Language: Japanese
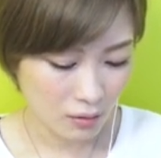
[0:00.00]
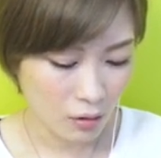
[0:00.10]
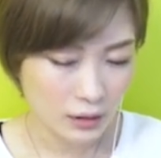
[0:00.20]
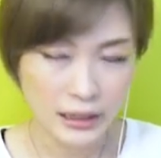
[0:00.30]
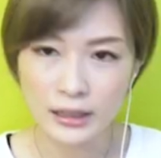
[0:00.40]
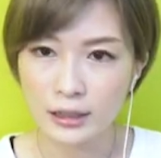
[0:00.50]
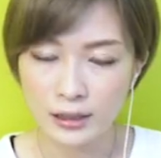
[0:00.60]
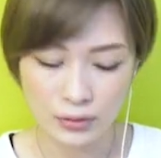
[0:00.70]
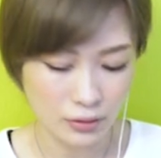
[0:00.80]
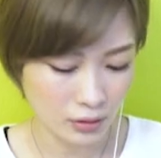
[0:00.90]
攻撃が
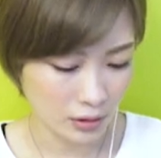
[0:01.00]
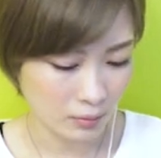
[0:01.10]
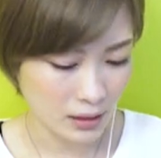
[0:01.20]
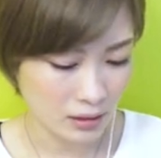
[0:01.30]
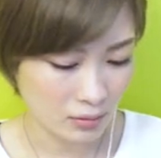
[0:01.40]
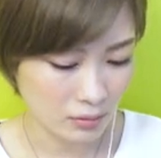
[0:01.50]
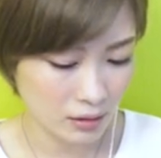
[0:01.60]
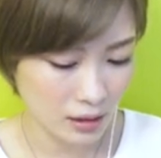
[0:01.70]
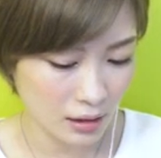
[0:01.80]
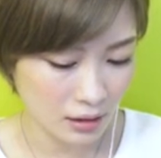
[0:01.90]
効くようになります。
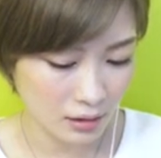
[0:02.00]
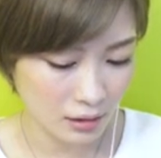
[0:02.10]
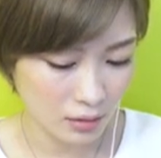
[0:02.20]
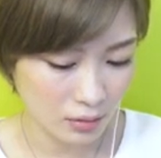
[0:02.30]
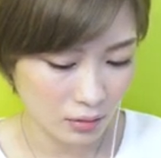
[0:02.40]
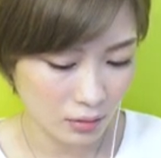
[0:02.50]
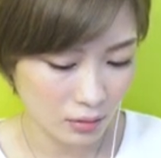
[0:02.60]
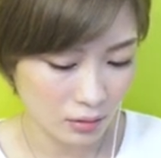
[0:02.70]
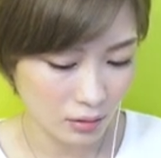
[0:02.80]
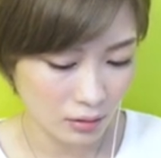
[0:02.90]
これで、どんど
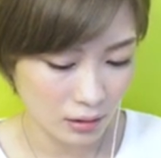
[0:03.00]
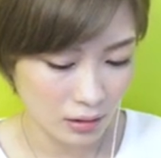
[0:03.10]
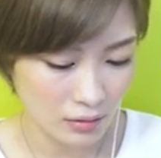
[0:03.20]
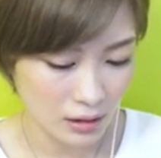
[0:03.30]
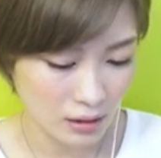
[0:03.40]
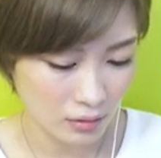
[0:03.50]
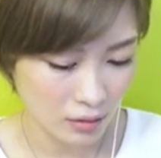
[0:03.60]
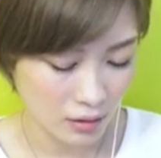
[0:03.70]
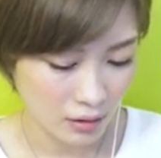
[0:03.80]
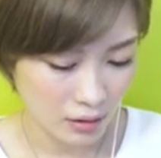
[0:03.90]
ん倒していく
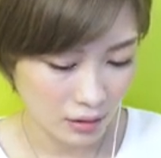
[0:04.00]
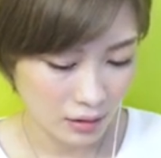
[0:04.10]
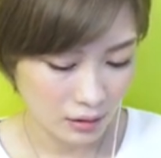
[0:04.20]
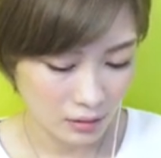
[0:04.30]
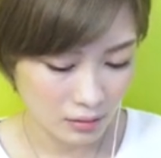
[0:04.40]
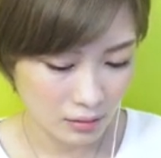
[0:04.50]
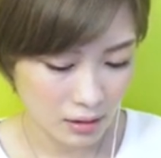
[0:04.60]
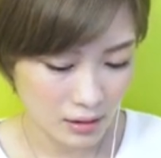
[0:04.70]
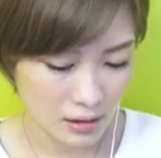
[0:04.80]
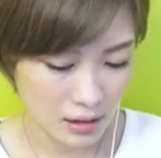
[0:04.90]
と。いう
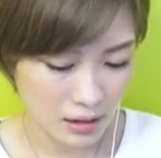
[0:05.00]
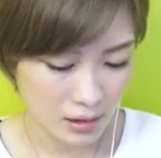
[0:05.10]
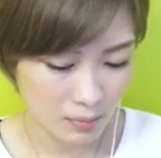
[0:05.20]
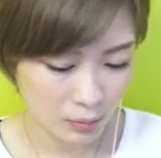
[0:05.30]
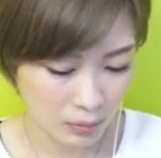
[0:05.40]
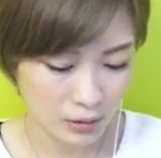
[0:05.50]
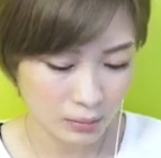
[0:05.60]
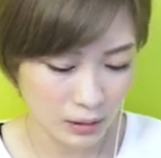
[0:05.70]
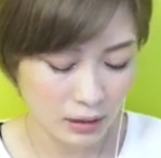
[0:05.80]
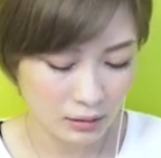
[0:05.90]
感じです。で、本当
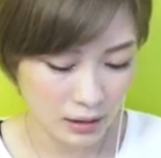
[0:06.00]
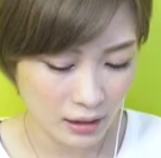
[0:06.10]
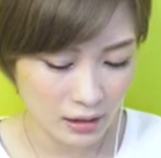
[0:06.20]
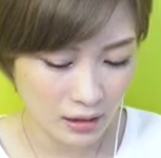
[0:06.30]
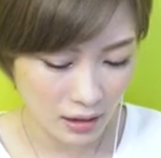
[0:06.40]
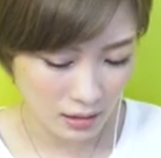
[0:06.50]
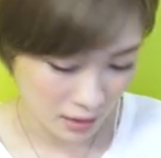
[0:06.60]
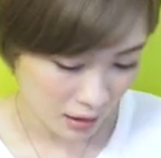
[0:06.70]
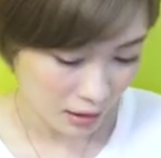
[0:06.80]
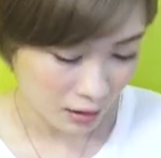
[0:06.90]
にブレイク大事で
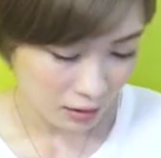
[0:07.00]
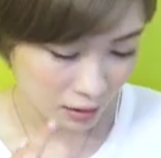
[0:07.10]
すね。